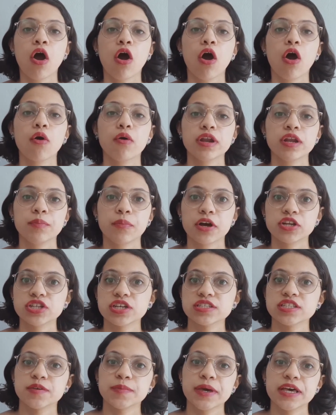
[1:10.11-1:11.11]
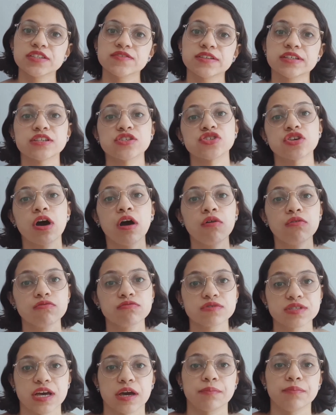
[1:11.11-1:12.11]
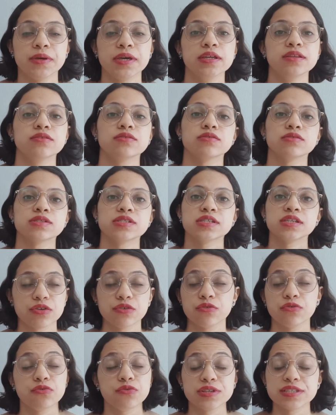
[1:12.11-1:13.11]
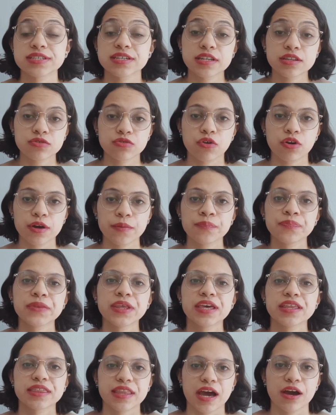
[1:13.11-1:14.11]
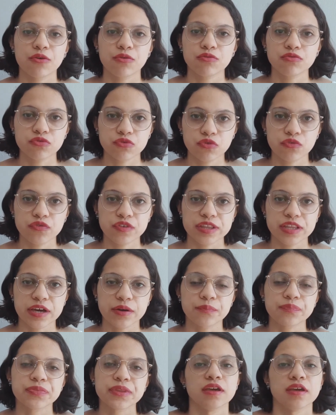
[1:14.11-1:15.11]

ou ele pode receber só alguns capítulos que o escritor está com dúvida.